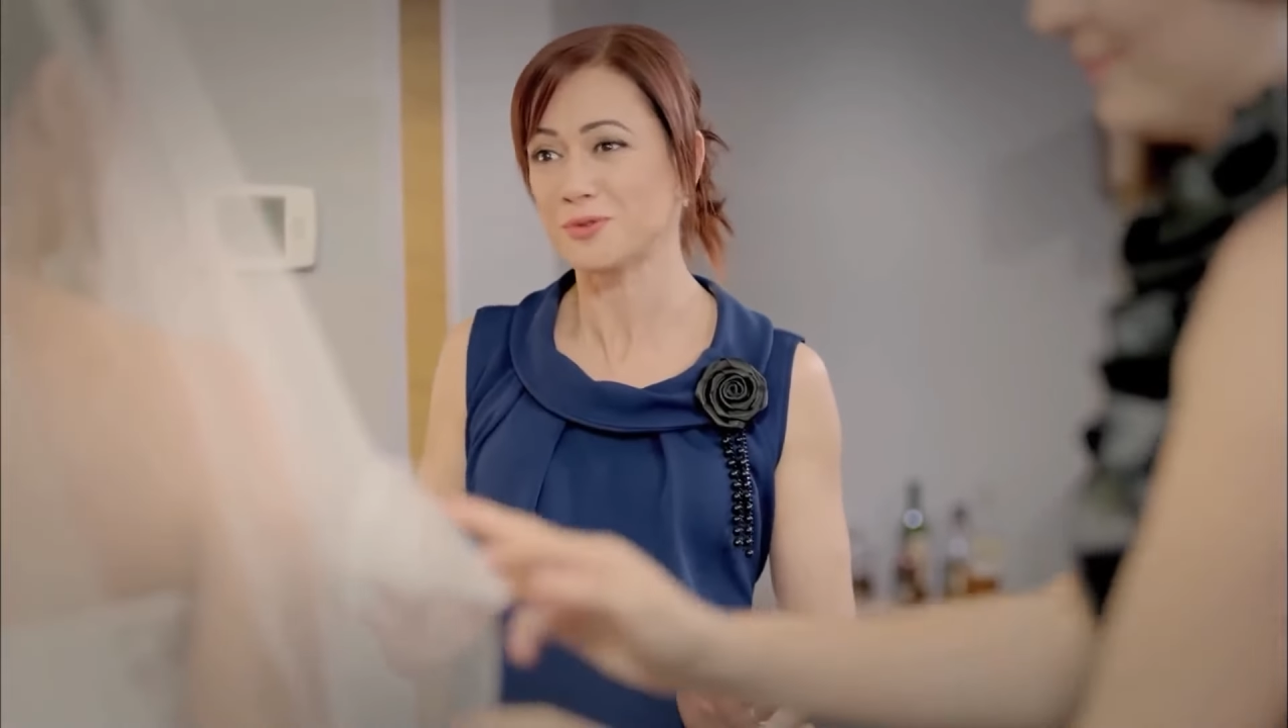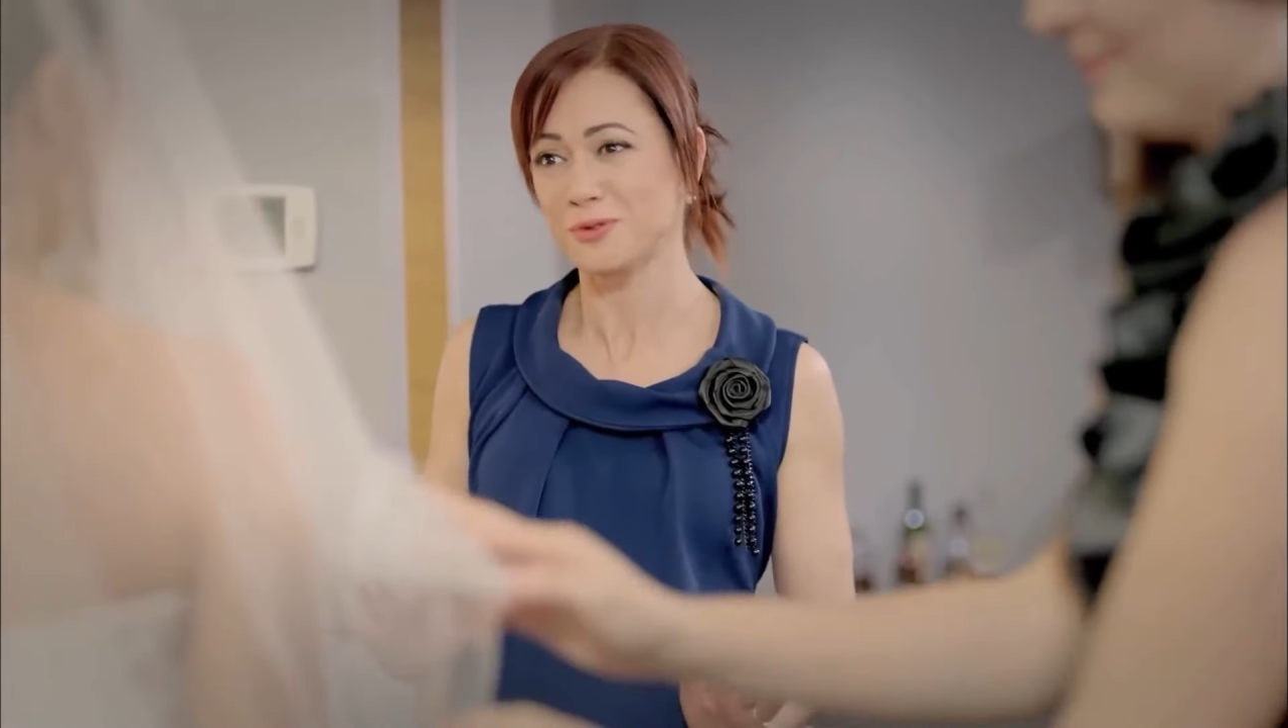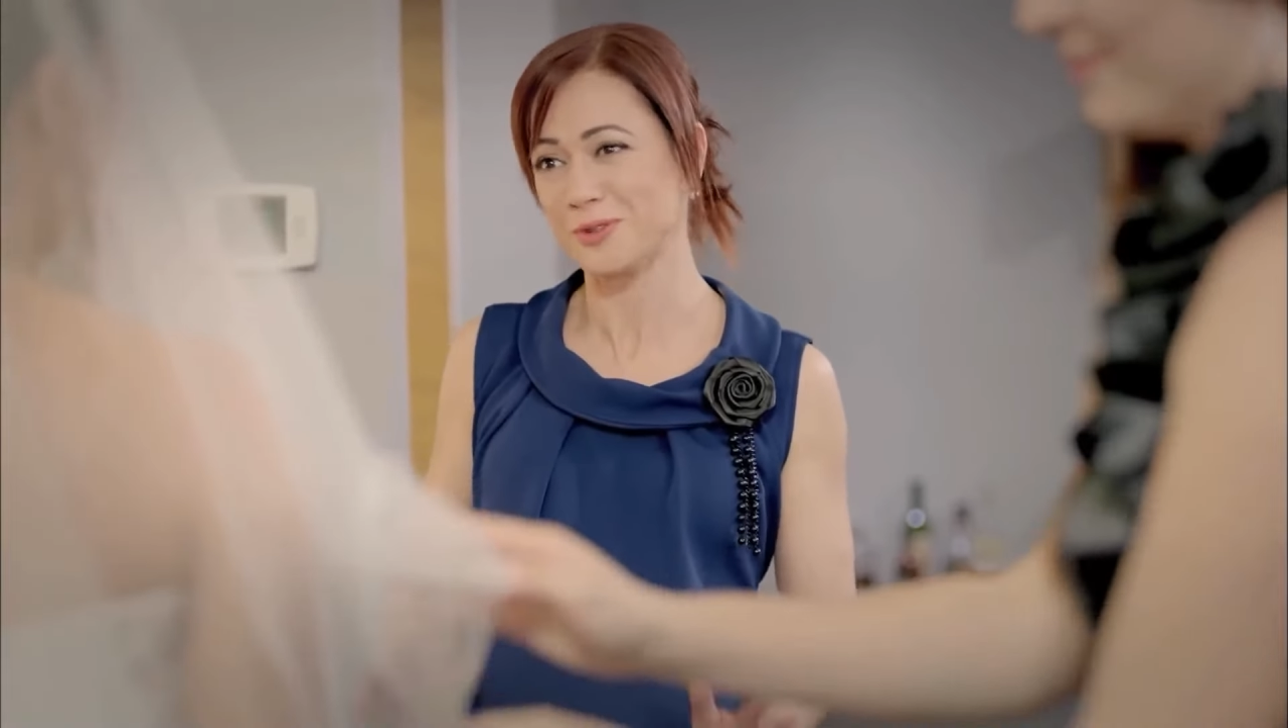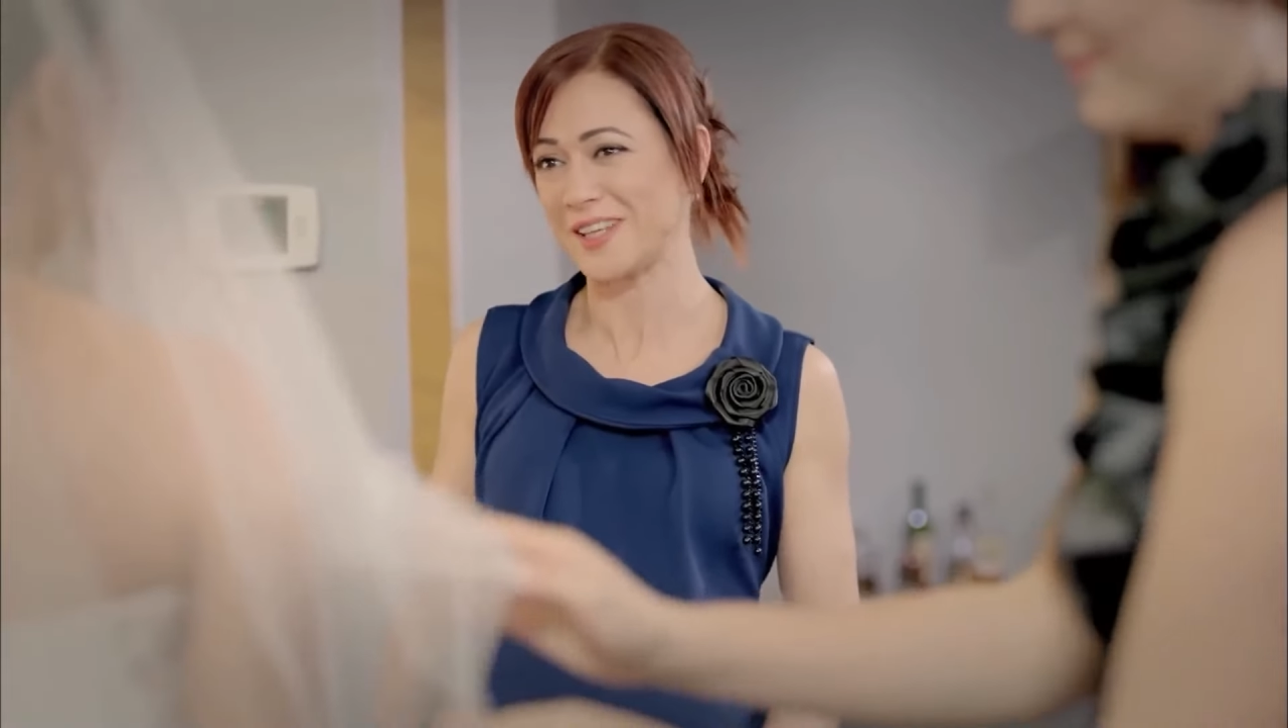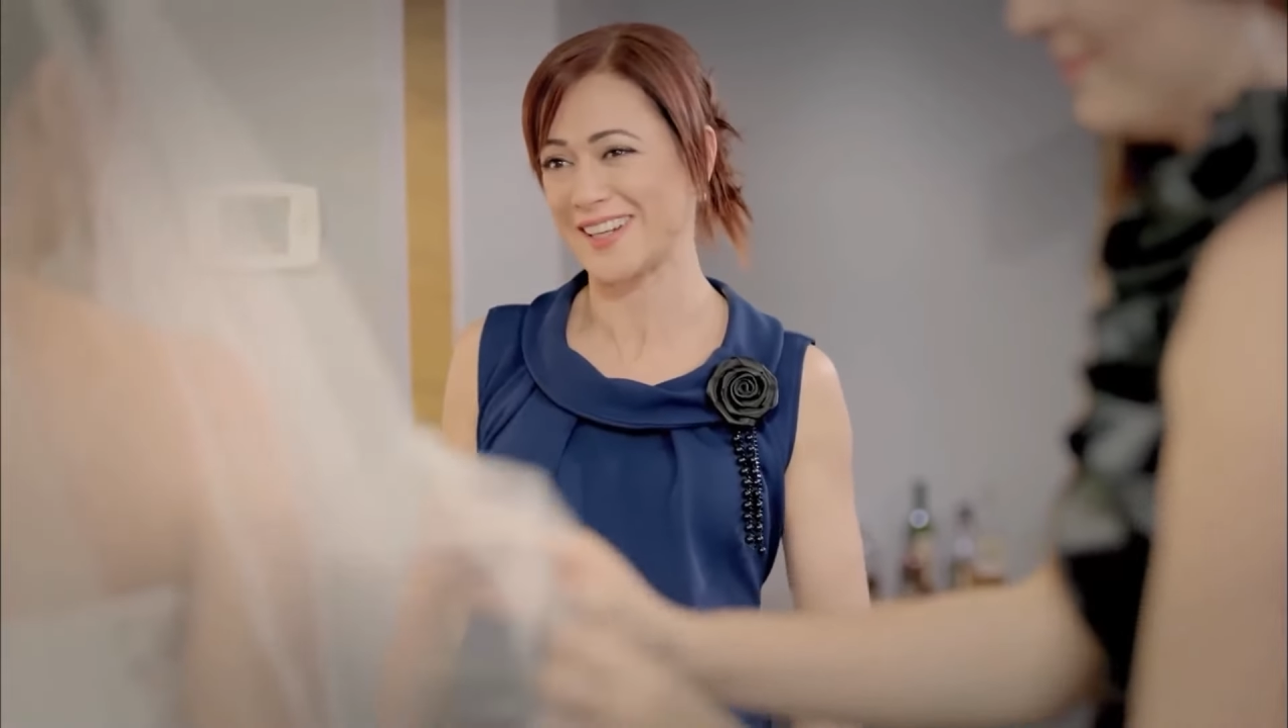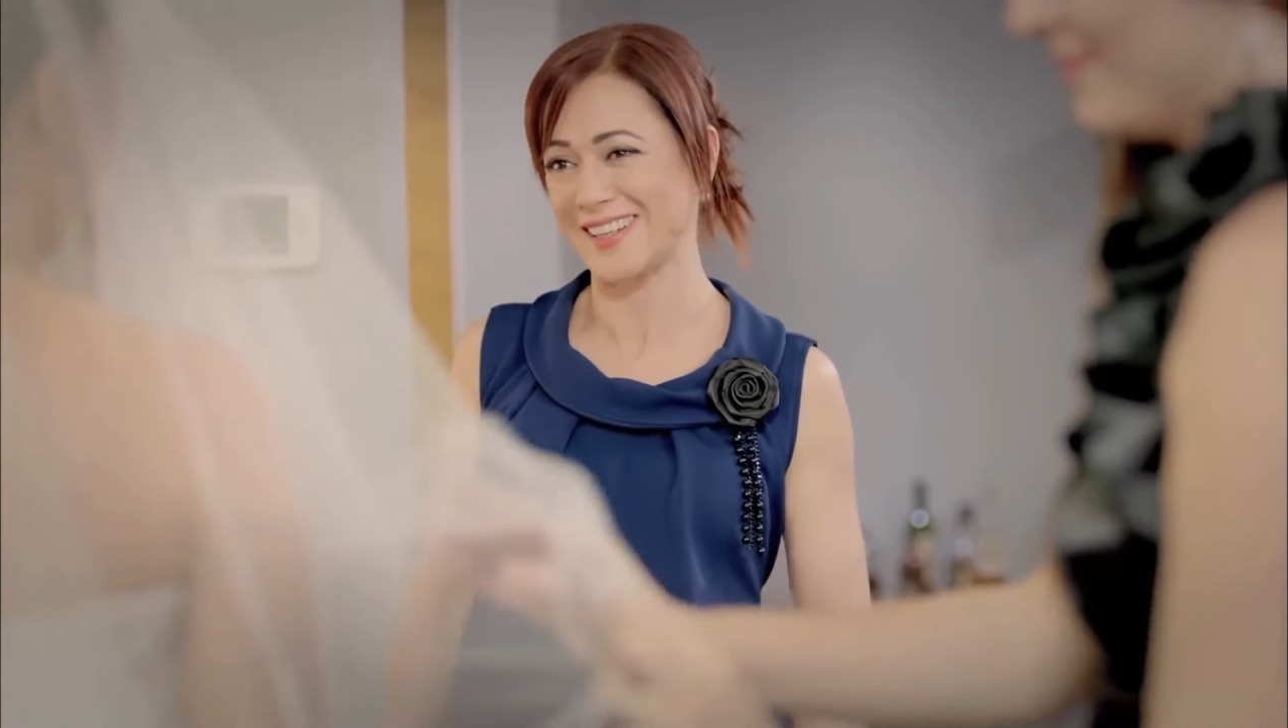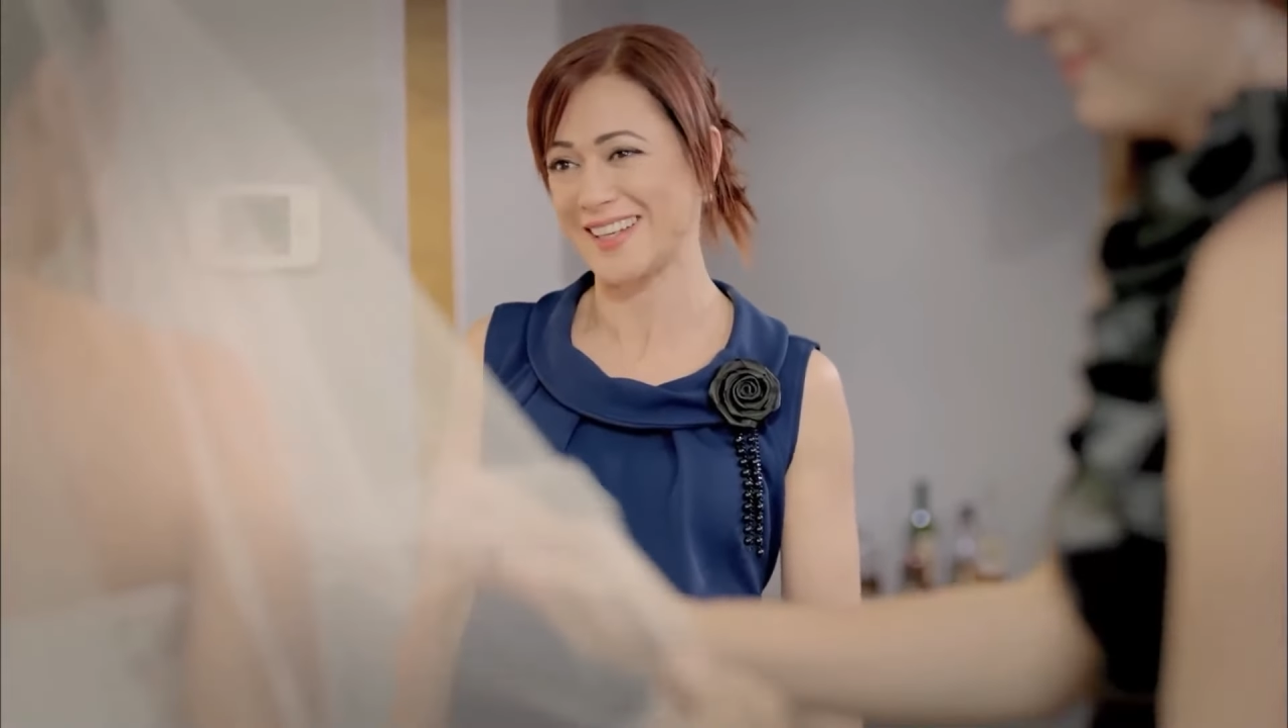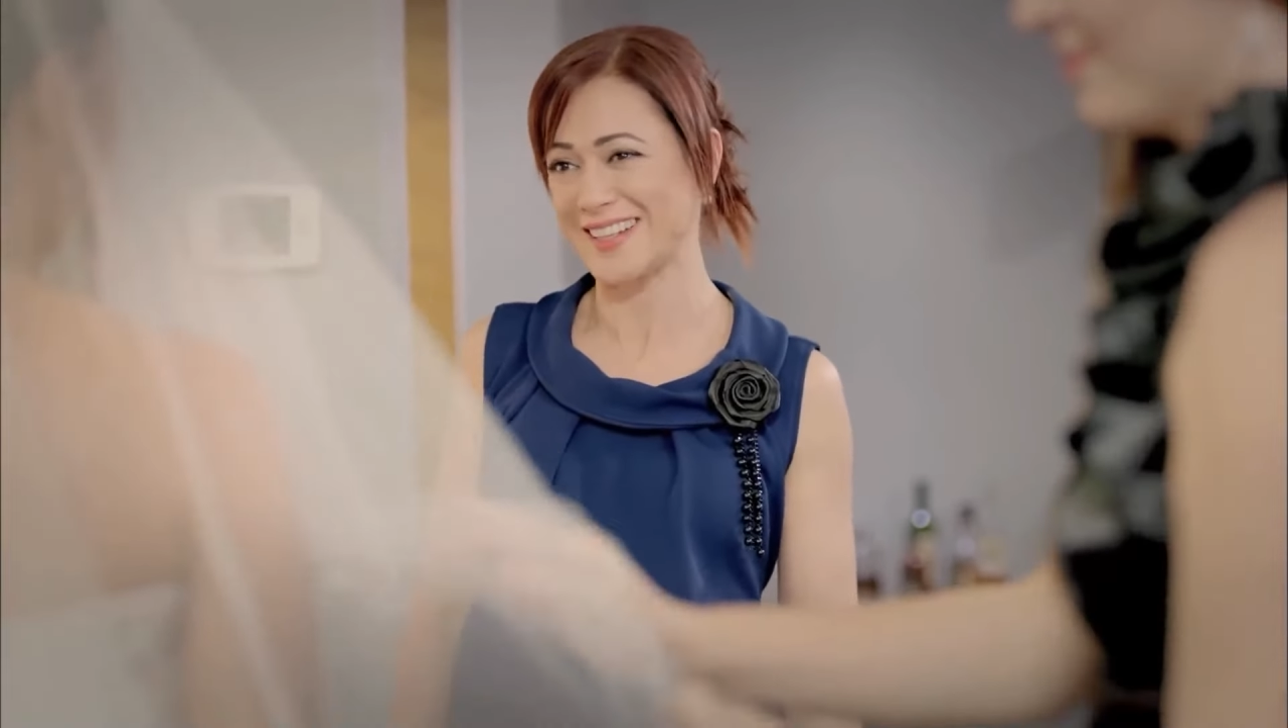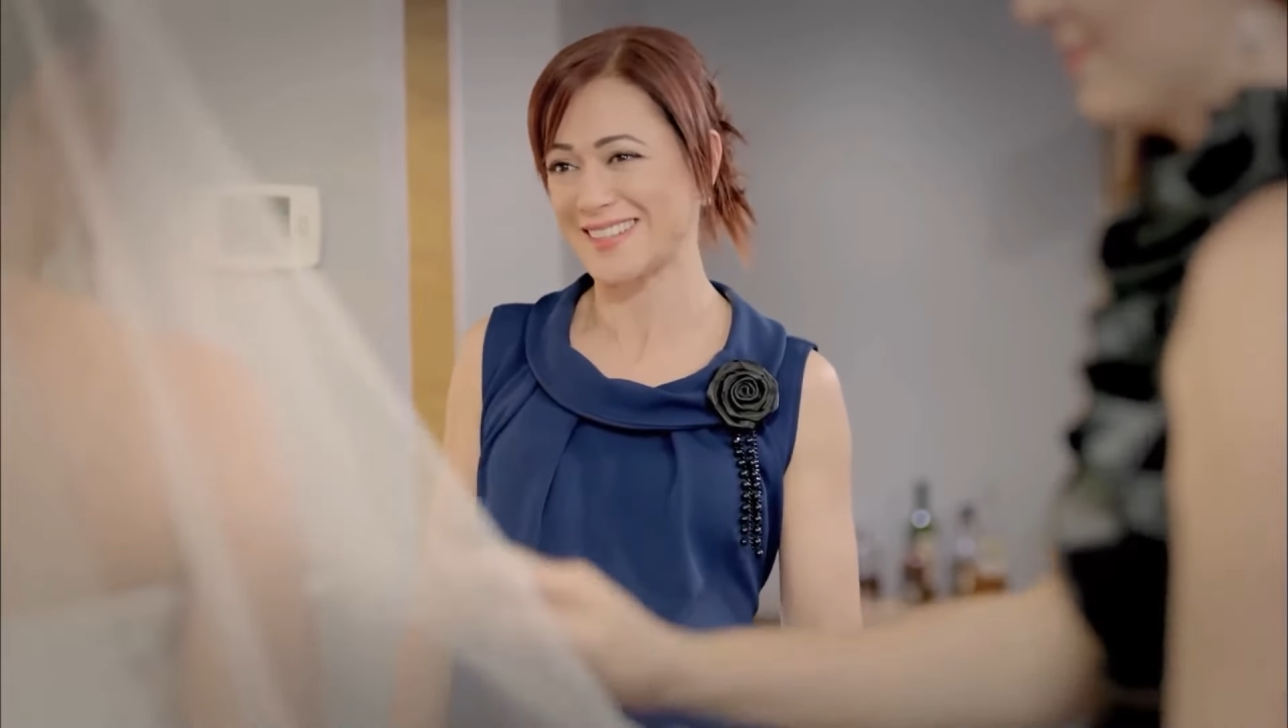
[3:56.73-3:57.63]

تكوني مبسوطة